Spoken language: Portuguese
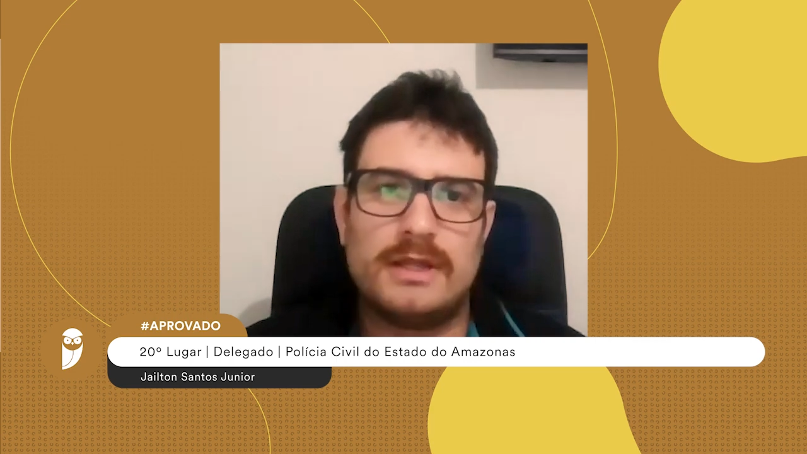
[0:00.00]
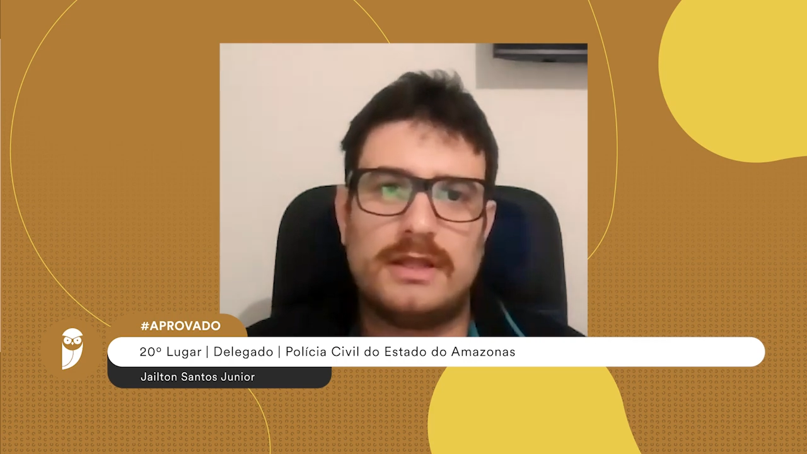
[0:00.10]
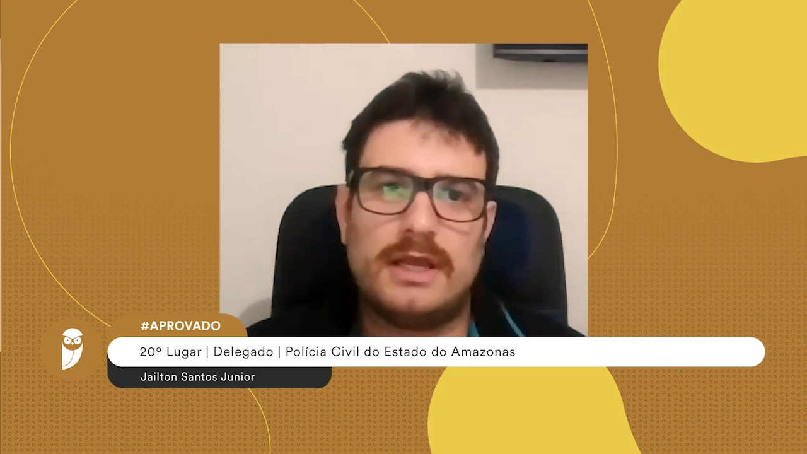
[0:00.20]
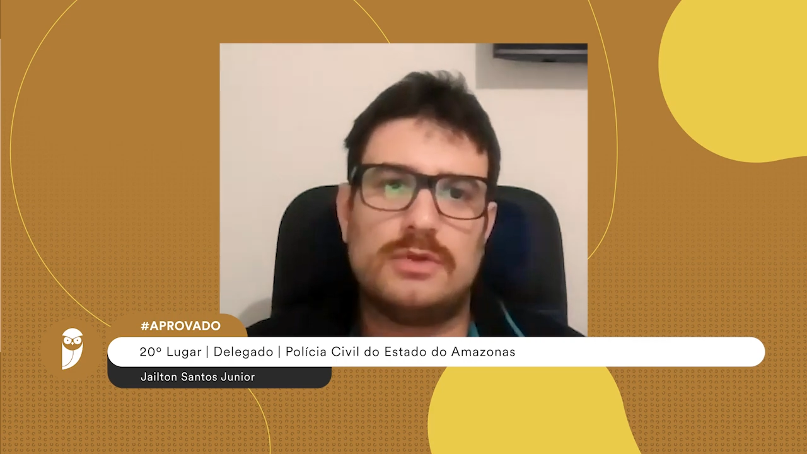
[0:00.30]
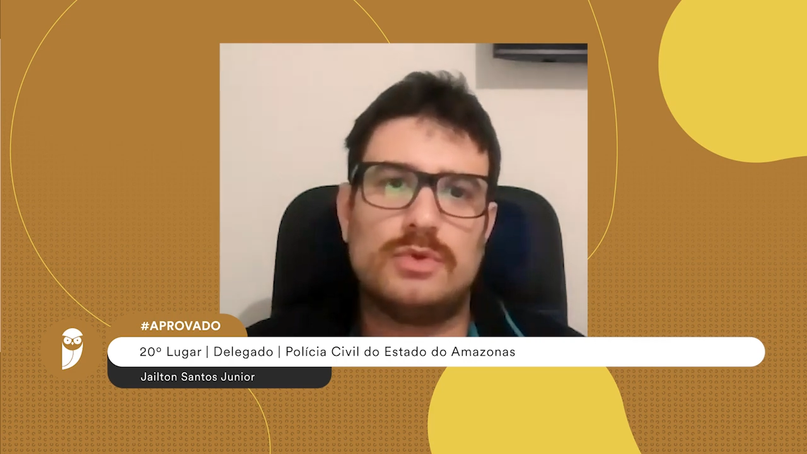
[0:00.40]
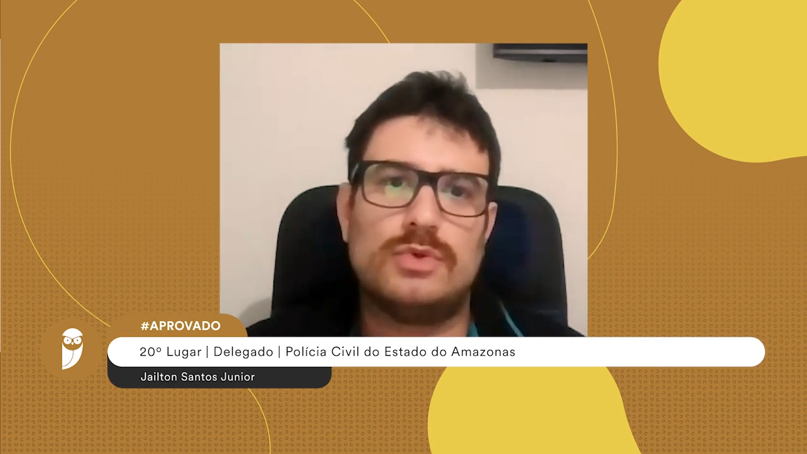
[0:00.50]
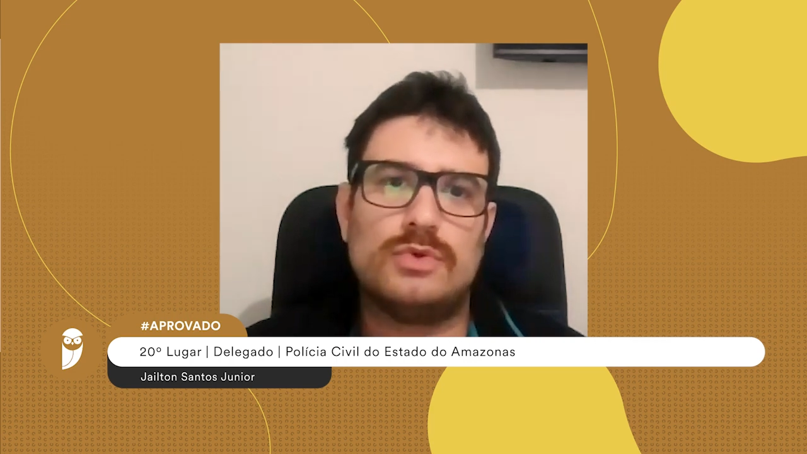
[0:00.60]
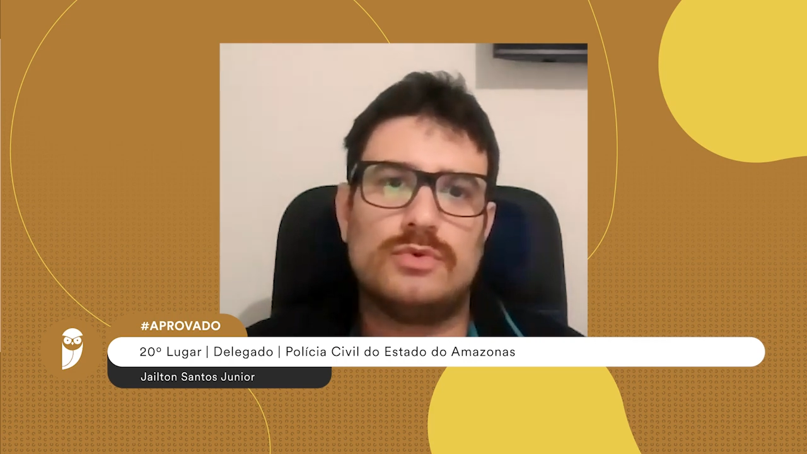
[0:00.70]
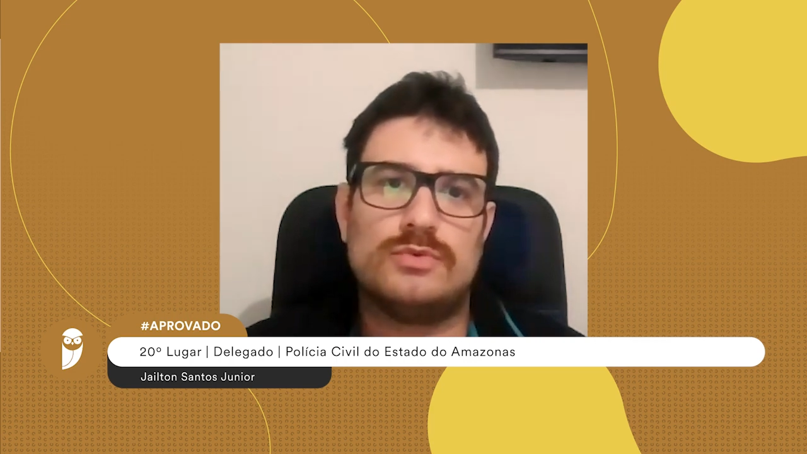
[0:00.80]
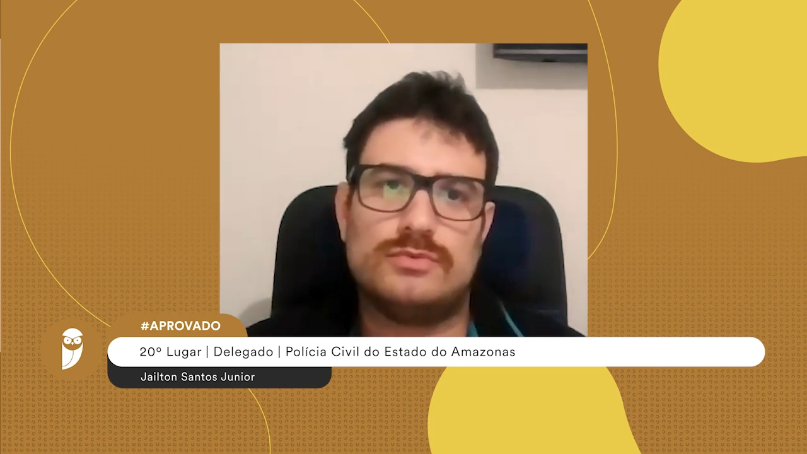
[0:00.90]

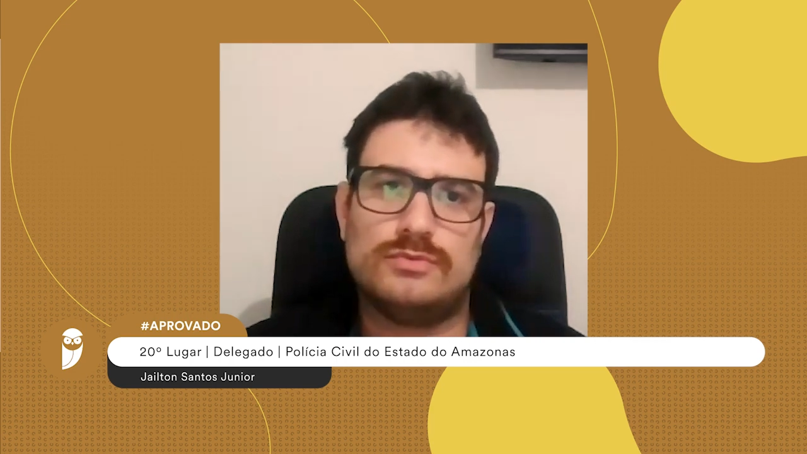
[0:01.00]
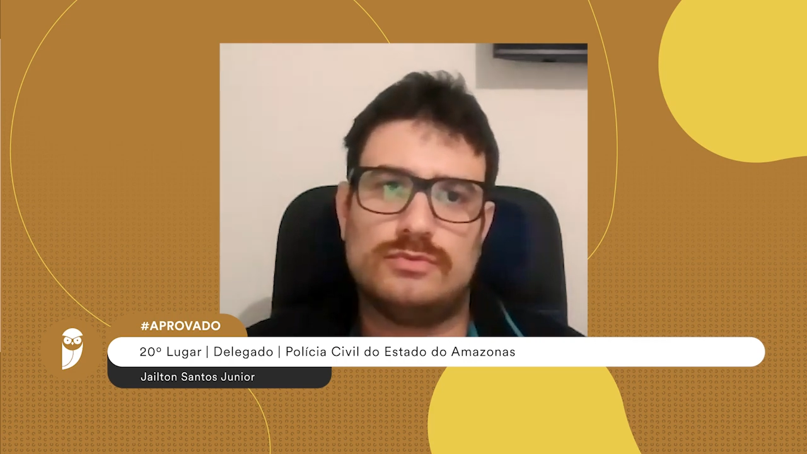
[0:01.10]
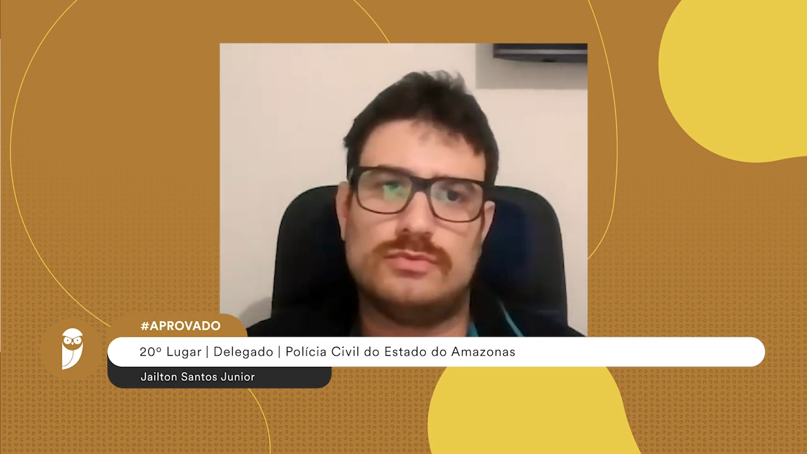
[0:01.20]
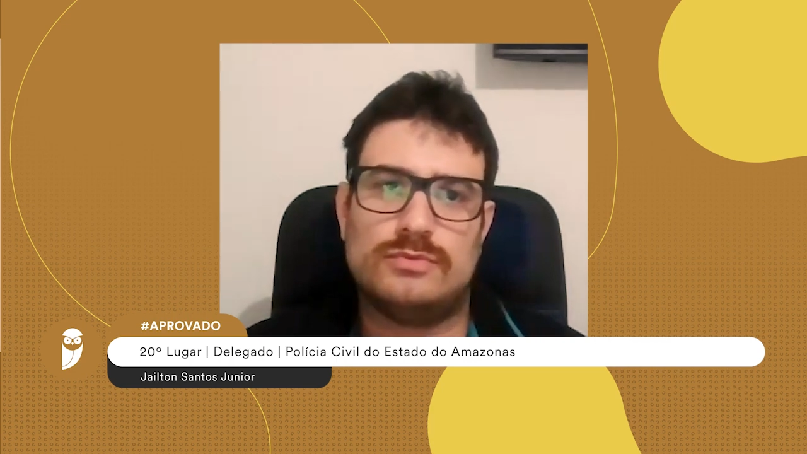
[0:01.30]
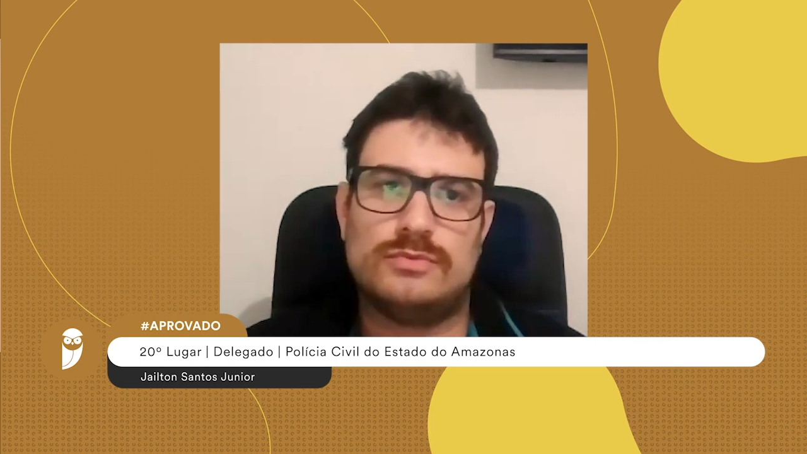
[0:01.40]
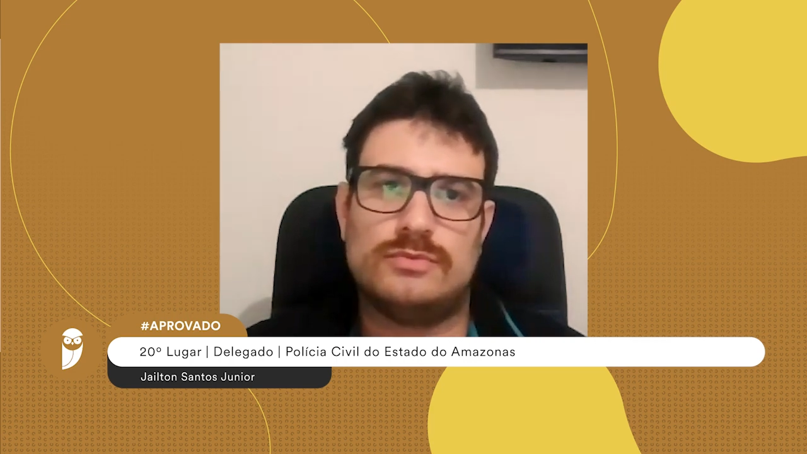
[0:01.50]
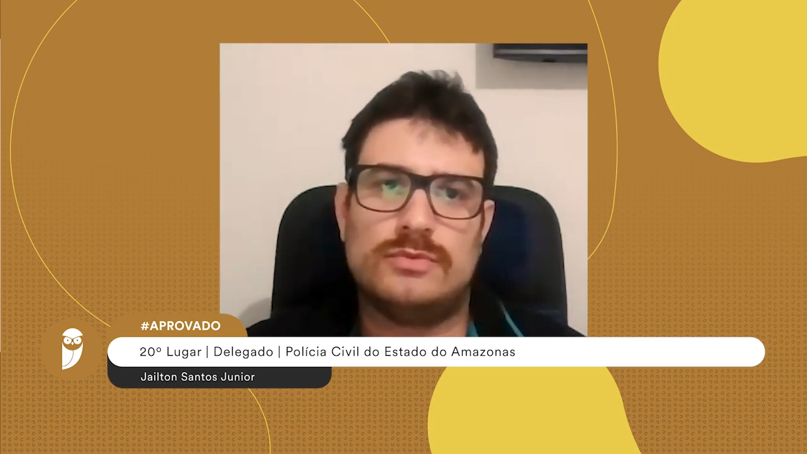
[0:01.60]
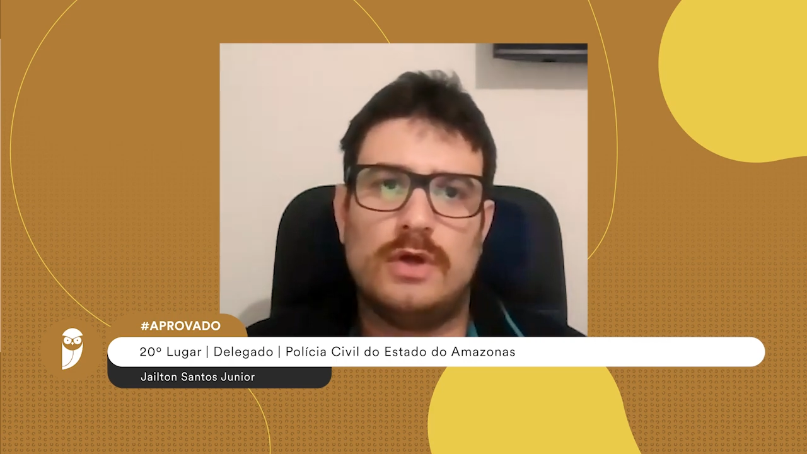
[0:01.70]
Tendo um,